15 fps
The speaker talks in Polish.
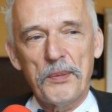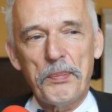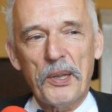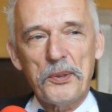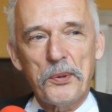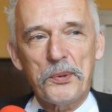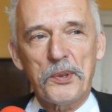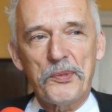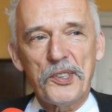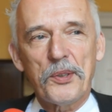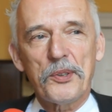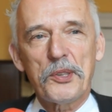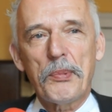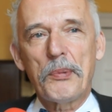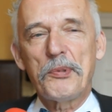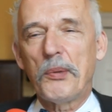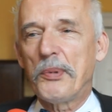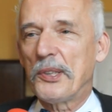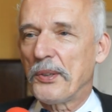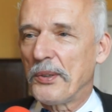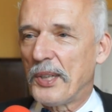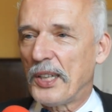pan Tusk widząc, że mamy
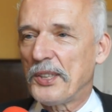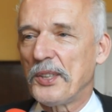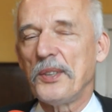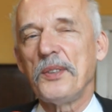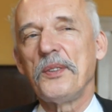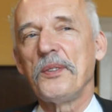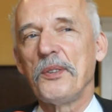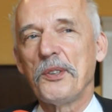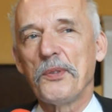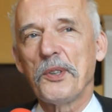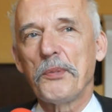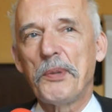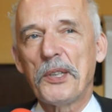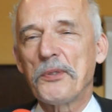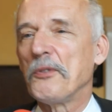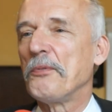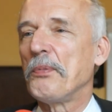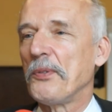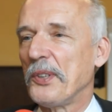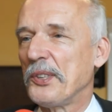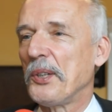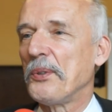dobre sondaże, do swoich piesków
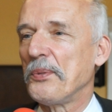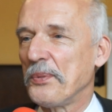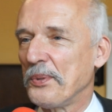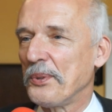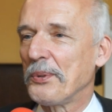powiedział,